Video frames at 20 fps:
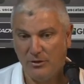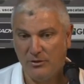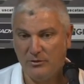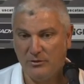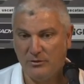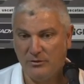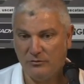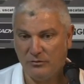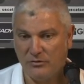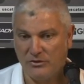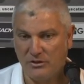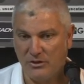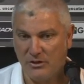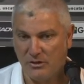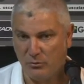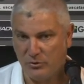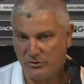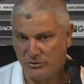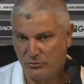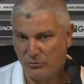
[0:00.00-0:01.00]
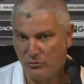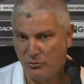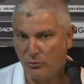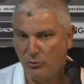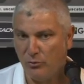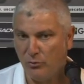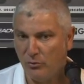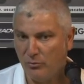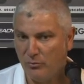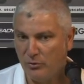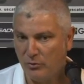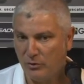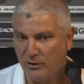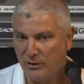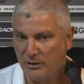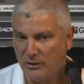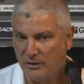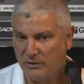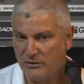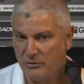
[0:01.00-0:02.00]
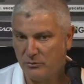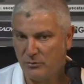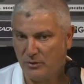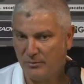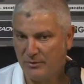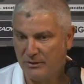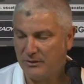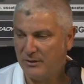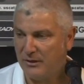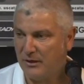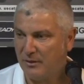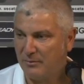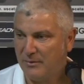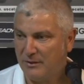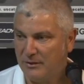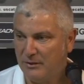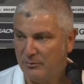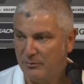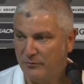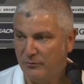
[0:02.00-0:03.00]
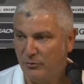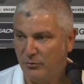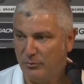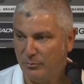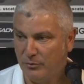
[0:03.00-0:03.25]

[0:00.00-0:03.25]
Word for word: di tifoseria questo è un numero che sicuramente è allarmante per voi,